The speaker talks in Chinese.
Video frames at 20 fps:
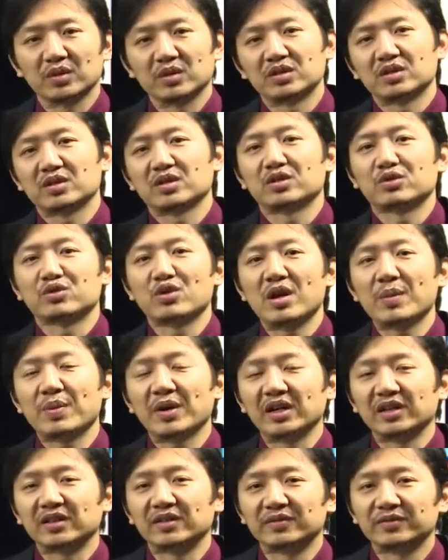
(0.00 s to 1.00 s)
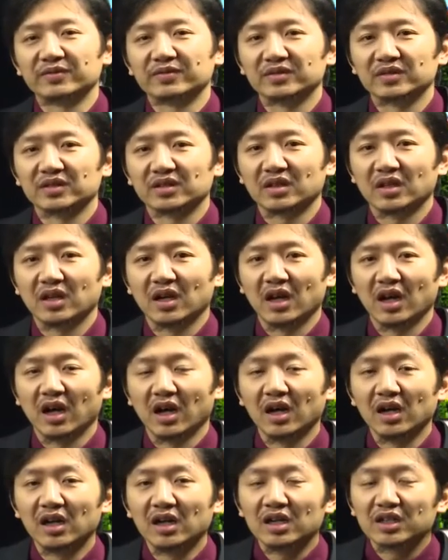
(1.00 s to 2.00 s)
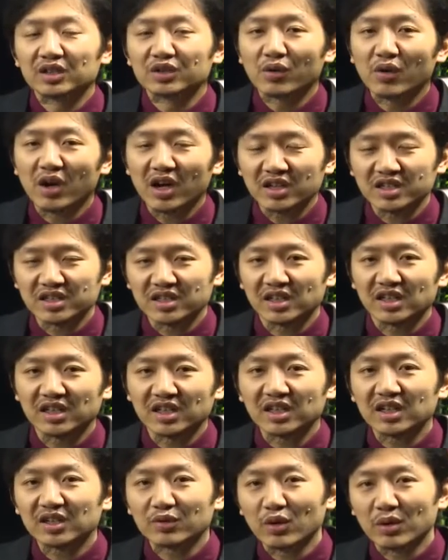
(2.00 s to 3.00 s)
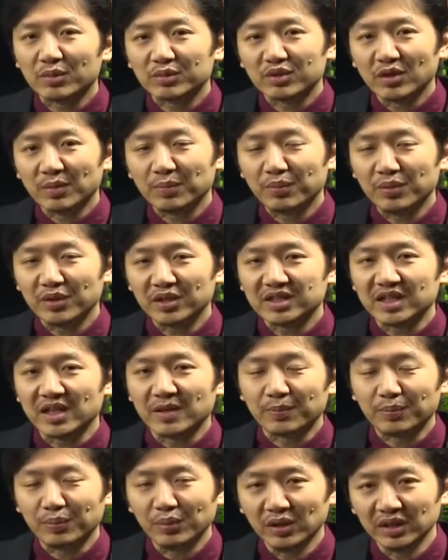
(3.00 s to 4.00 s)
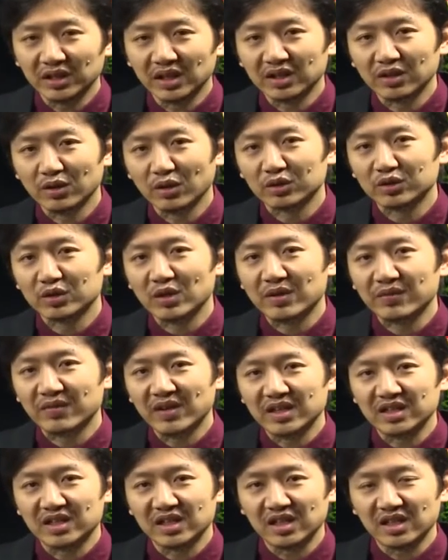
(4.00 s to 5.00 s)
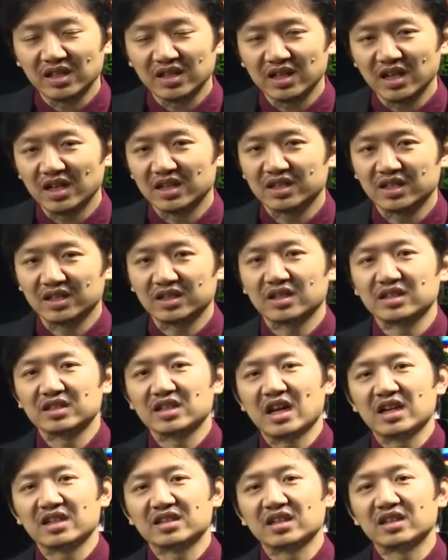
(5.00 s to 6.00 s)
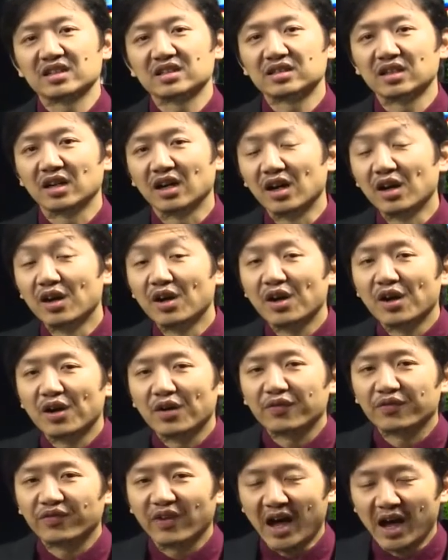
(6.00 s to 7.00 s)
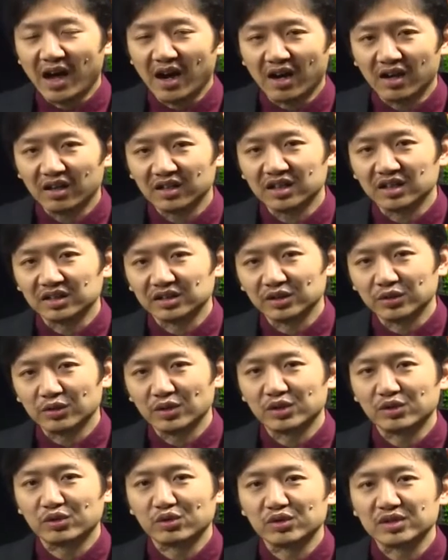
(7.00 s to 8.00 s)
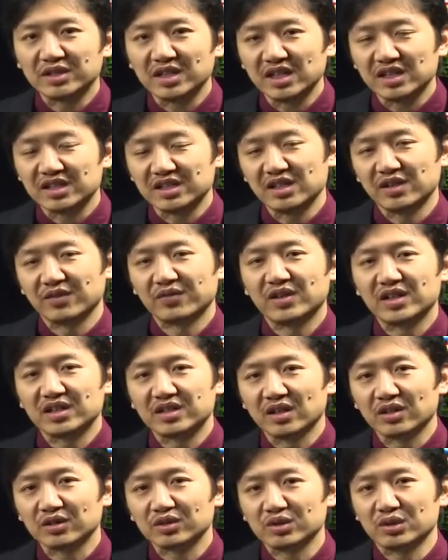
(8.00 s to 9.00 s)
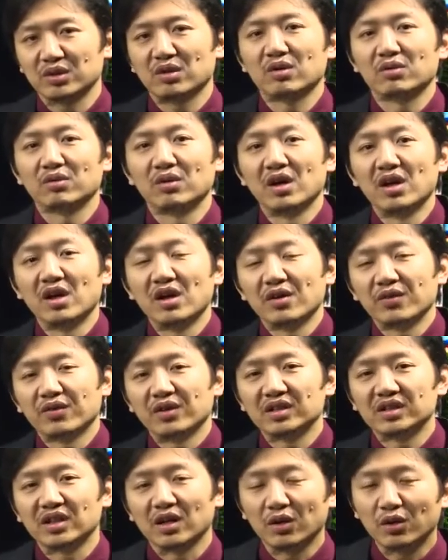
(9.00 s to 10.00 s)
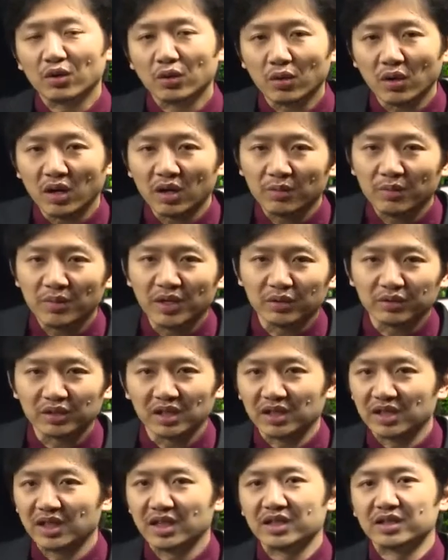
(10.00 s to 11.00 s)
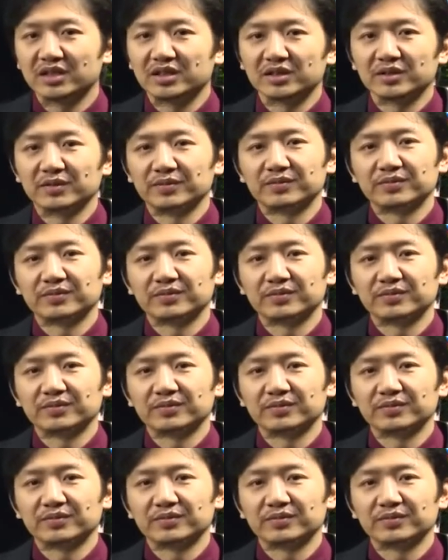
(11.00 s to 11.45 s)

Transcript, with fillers: 这个追捧，啊，从而使得这个我们说不仅不能够对问题的认识更加深刻，反而可能会出现一些非常错误、非常荒谬的认知，